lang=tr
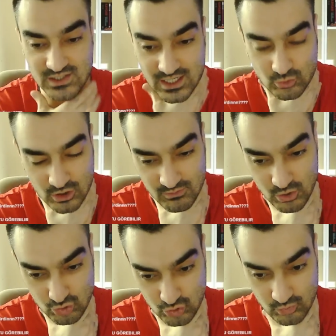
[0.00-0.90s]
Serotonin
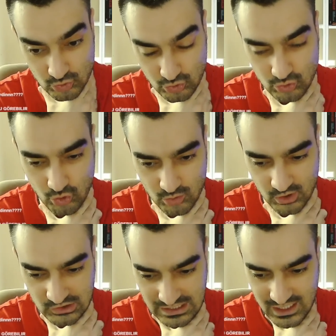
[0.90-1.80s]
biliyorsunuz mutluluk
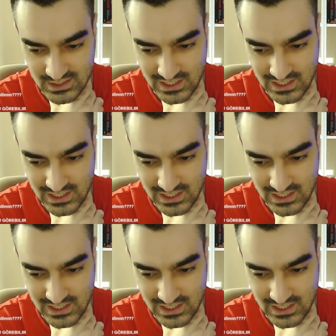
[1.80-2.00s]
hormonu derler.